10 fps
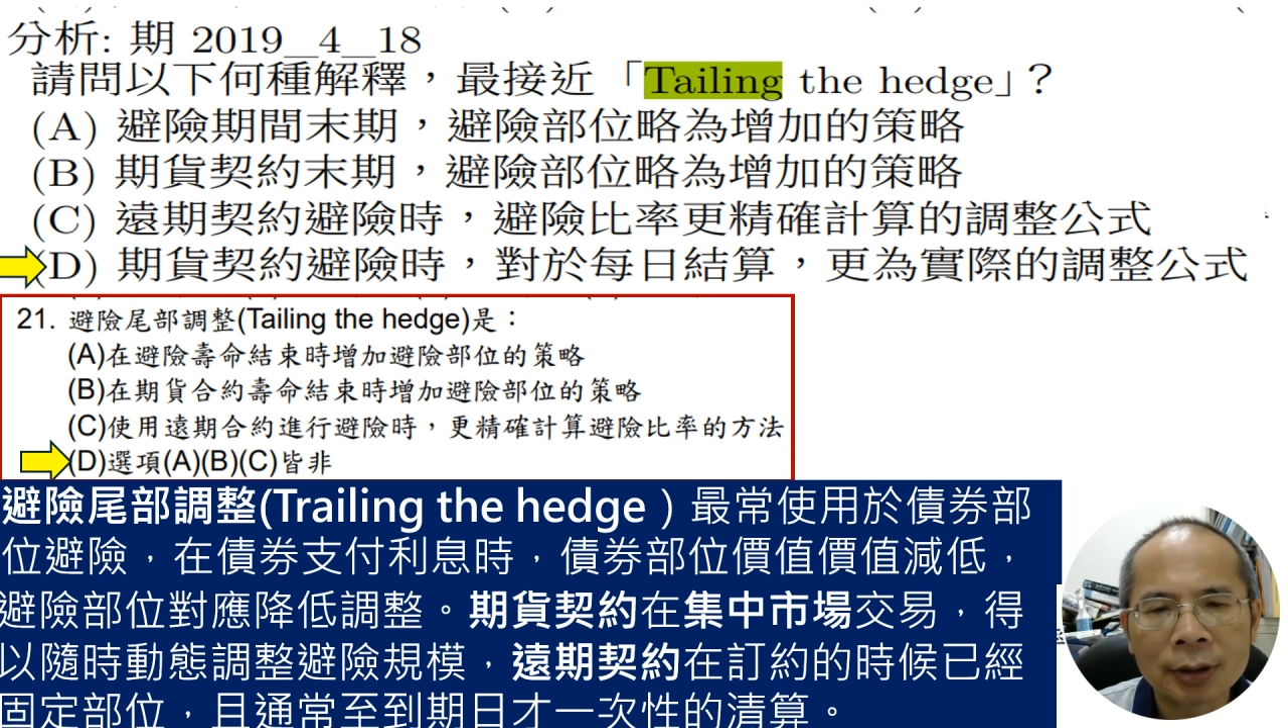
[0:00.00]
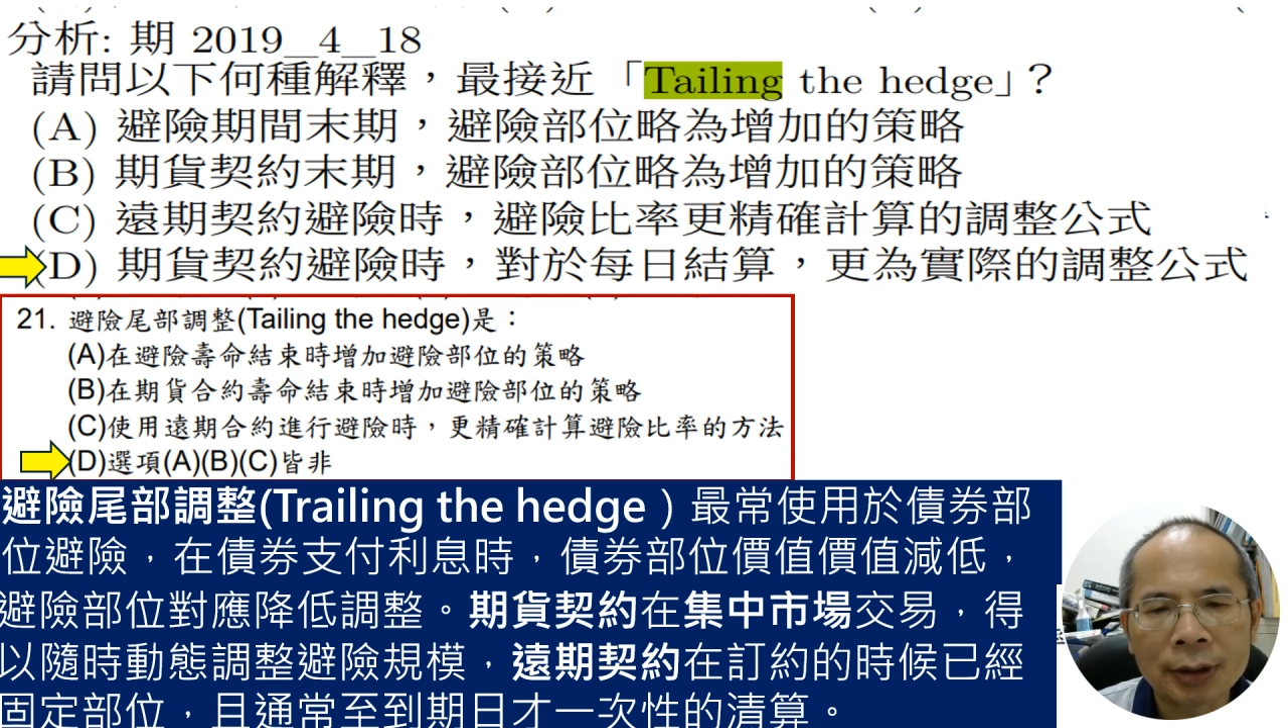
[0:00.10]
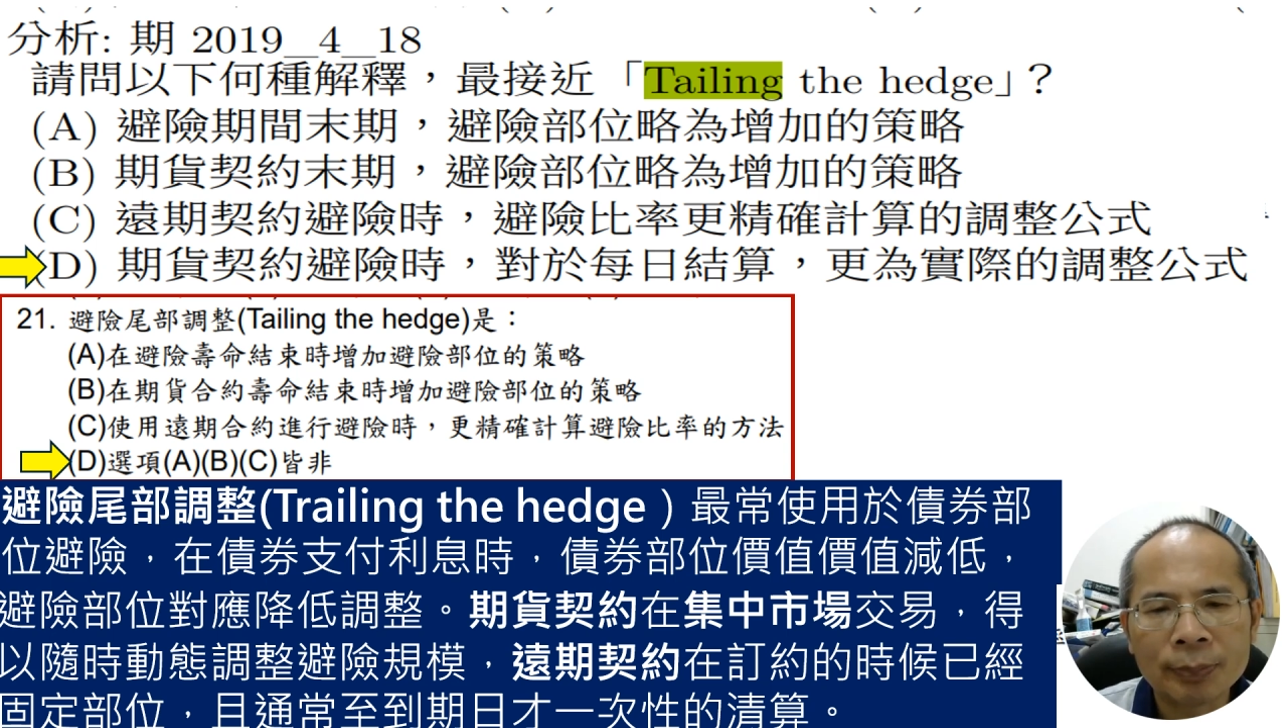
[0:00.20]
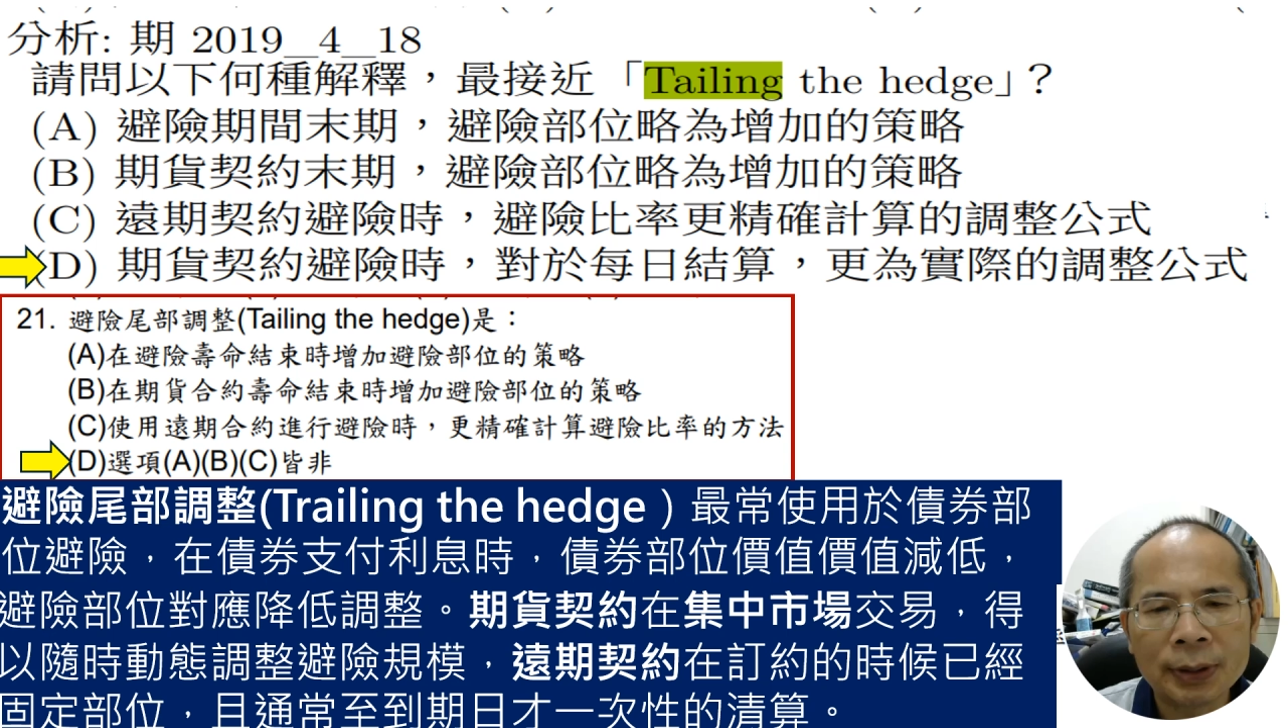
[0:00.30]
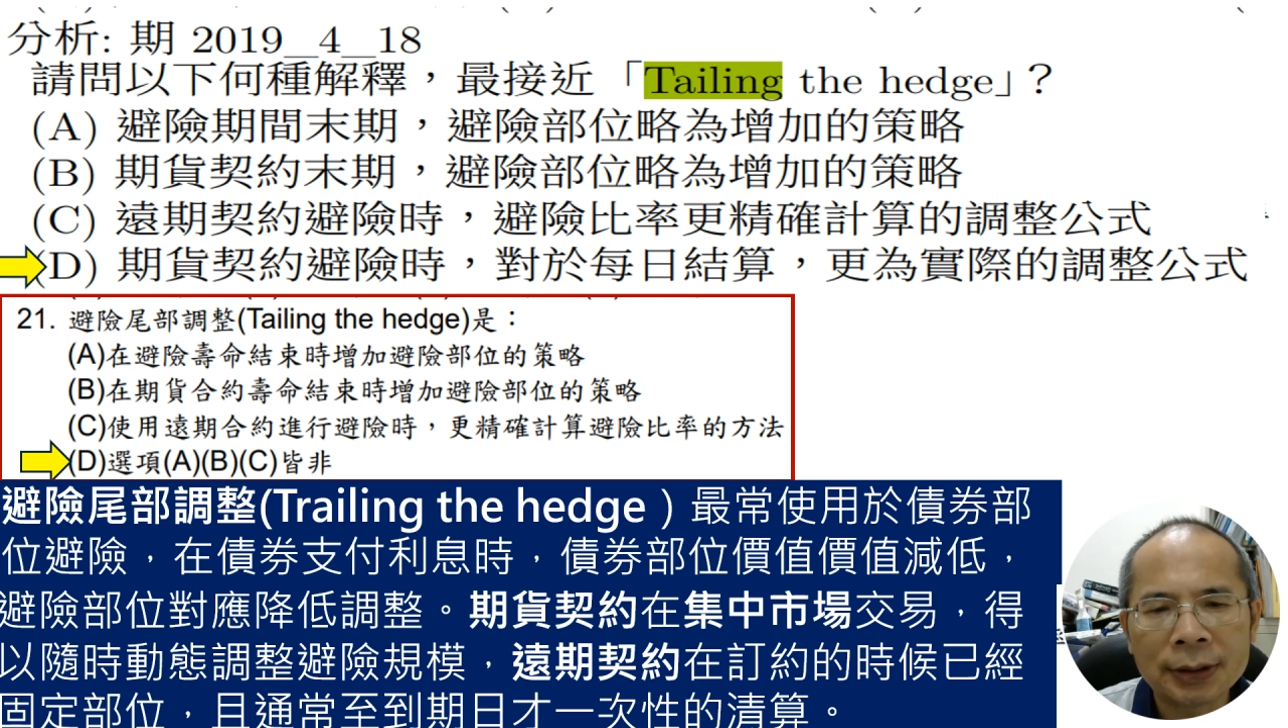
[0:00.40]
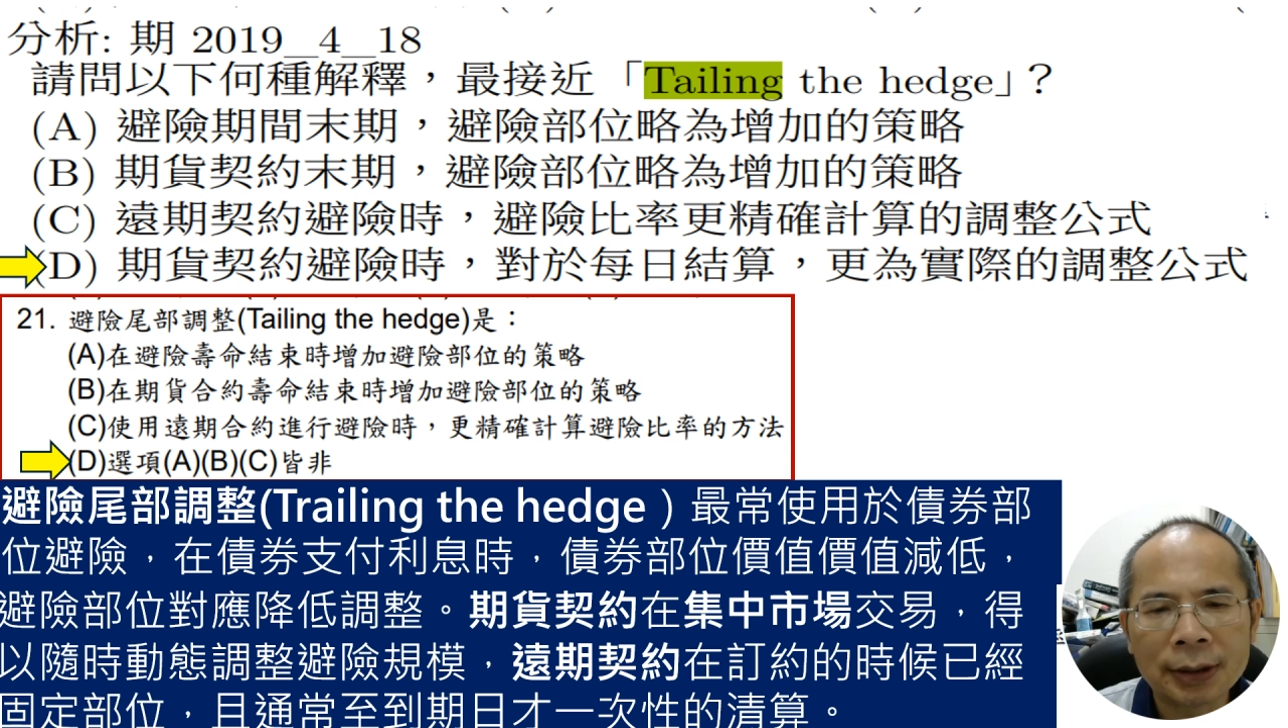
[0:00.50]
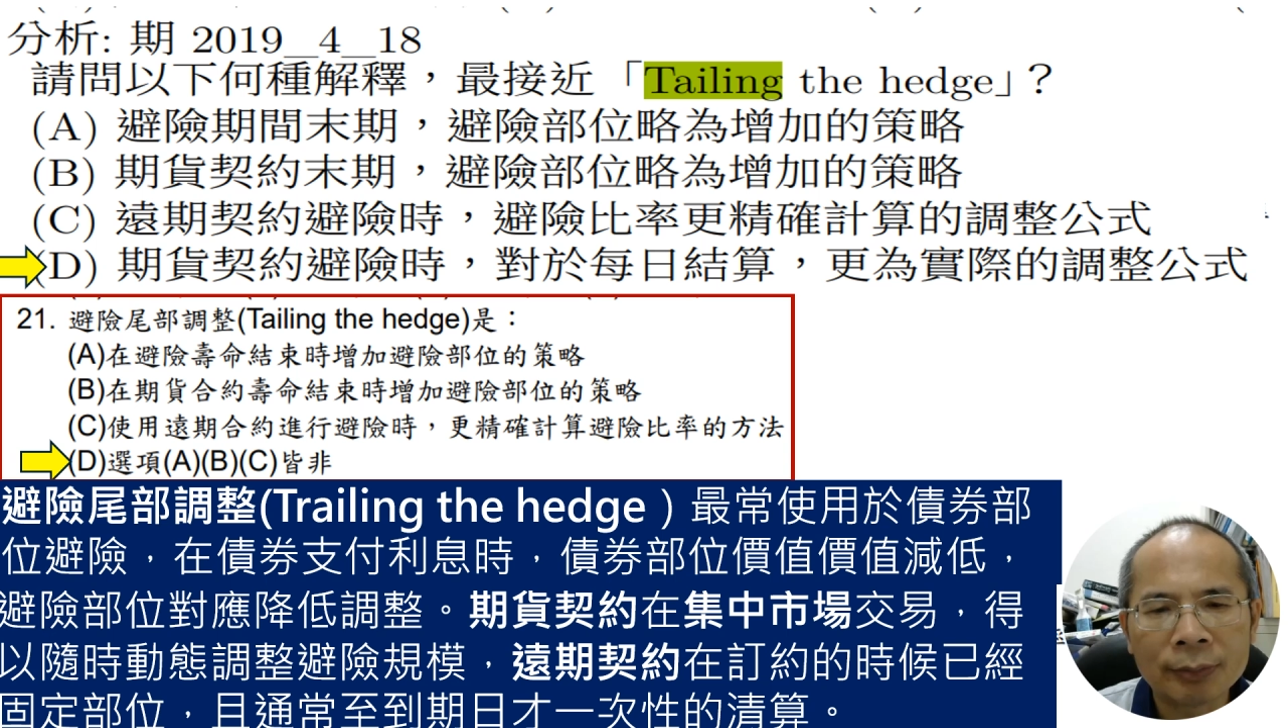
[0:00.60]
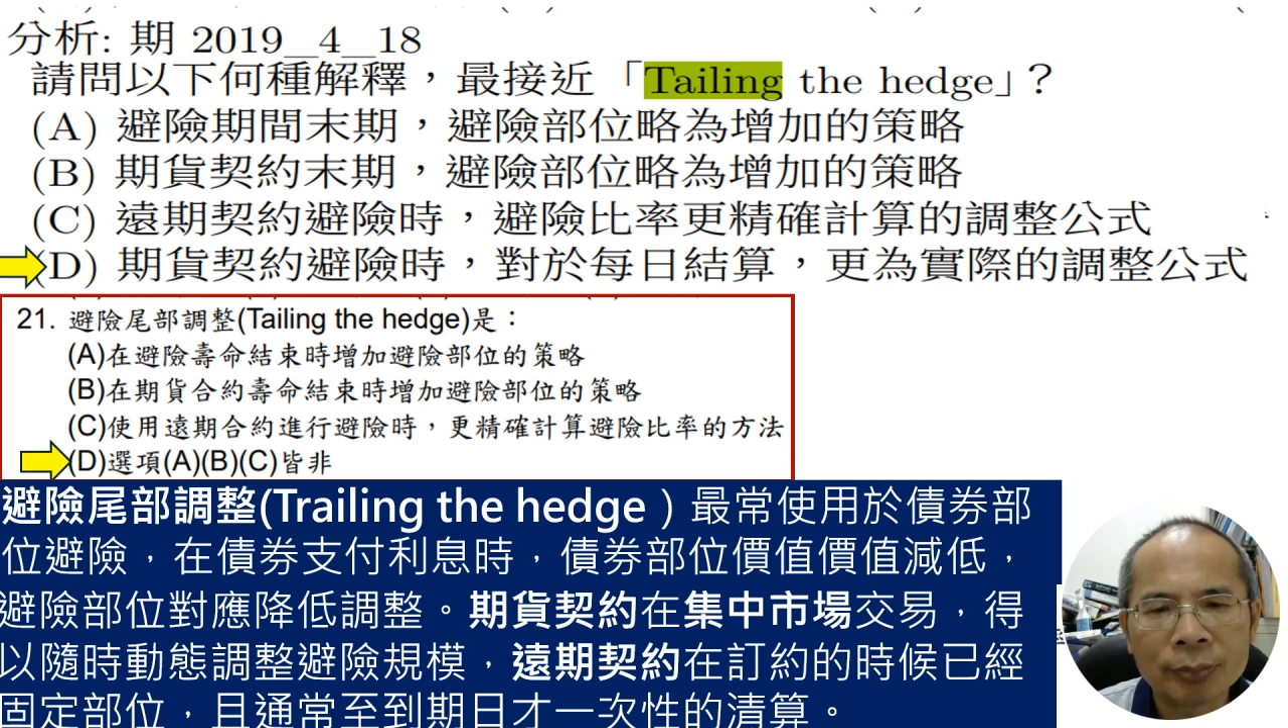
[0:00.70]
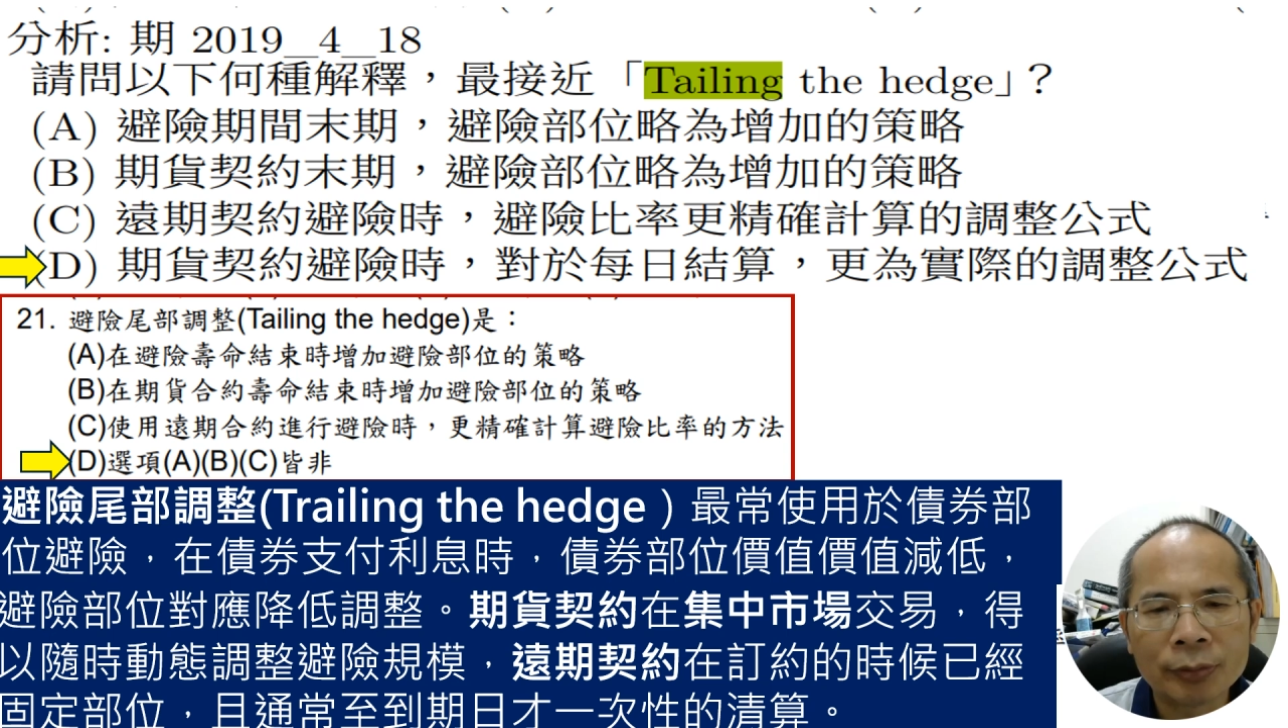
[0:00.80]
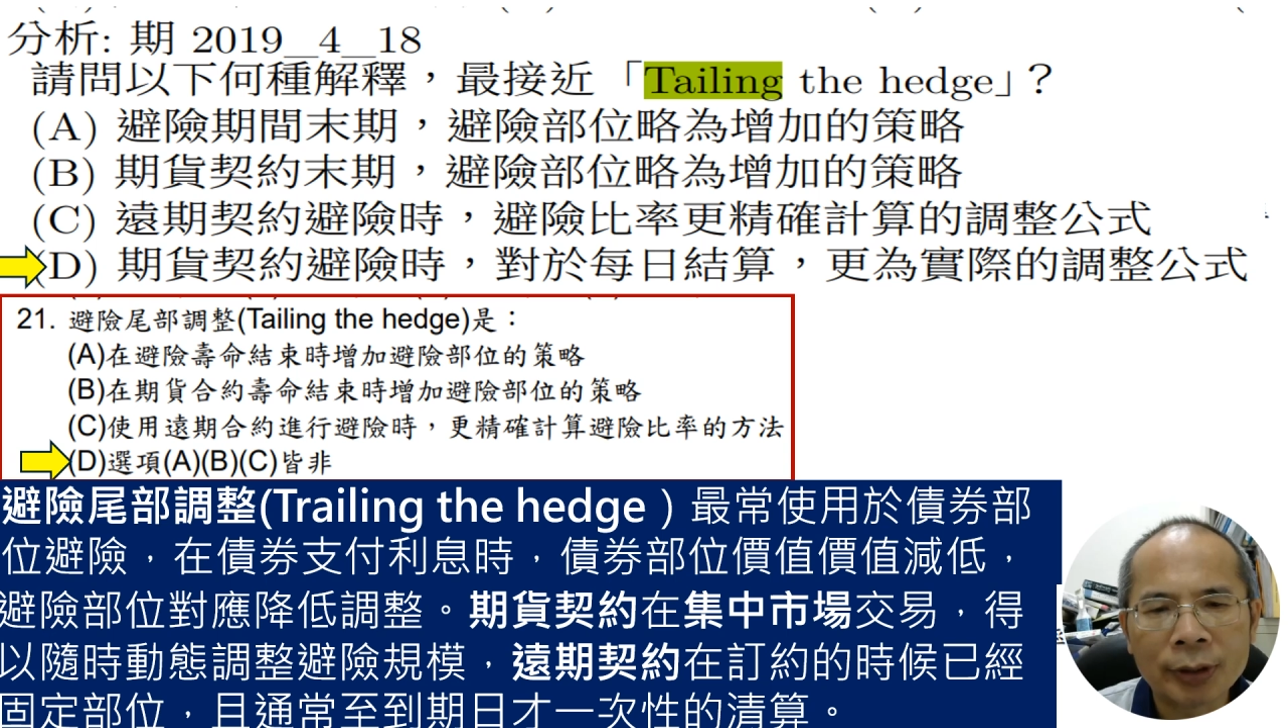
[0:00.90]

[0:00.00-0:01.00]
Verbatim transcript: 你避险的部